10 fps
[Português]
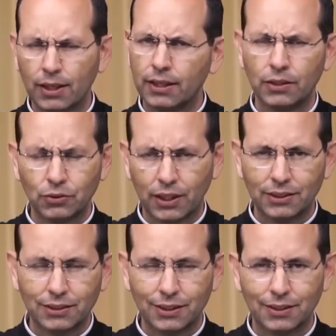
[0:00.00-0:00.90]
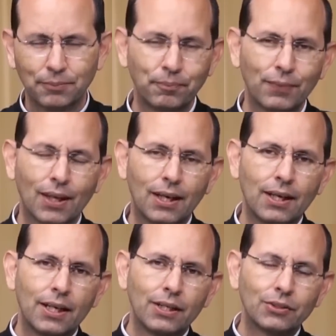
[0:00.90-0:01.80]
O que, é que isso quer dizer?
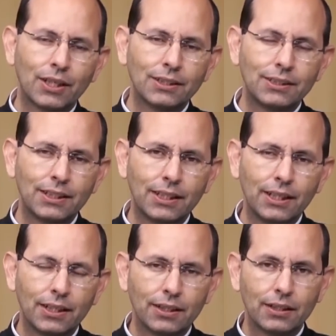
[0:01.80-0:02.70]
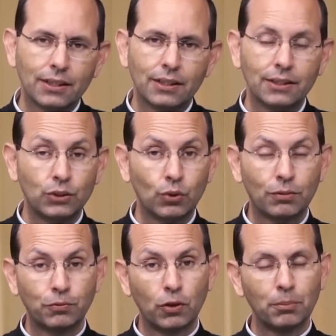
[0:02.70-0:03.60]
Isso quer dizer que, de
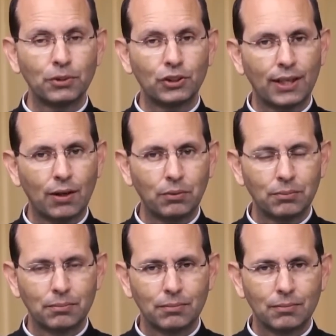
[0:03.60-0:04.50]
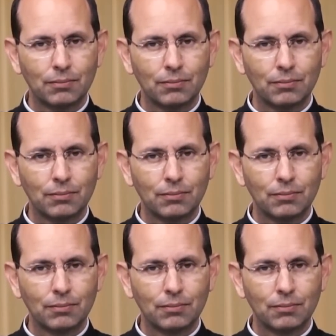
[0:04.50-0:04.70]
uma forma geral,